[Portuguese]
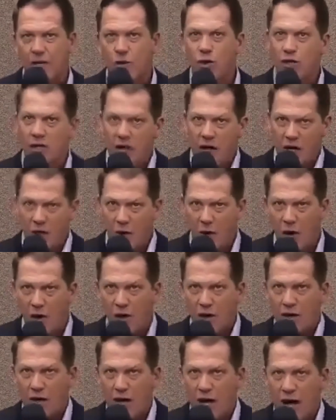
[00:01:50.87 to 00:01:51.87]
do
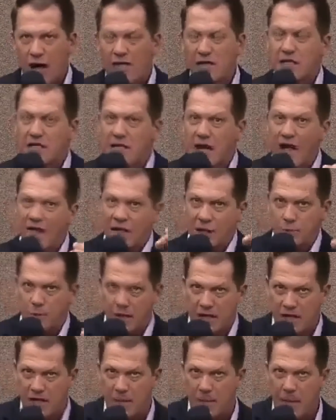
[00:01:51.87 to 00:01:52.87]
interior, as estradas
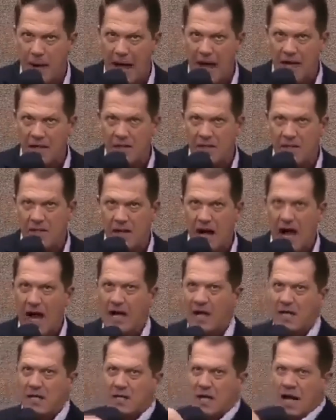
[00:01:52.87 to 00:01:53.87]
principais,
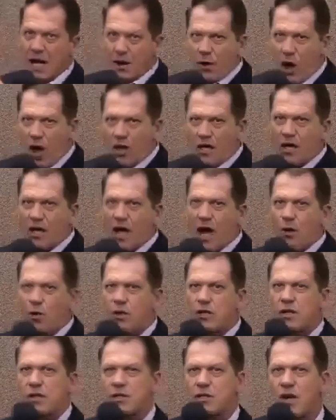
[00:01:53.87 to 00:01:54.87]
ali em São Roque, que
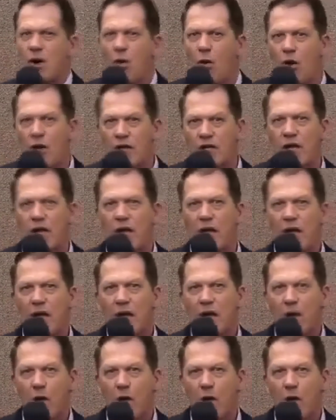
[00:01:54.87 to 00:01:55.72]
aconteceu ontem,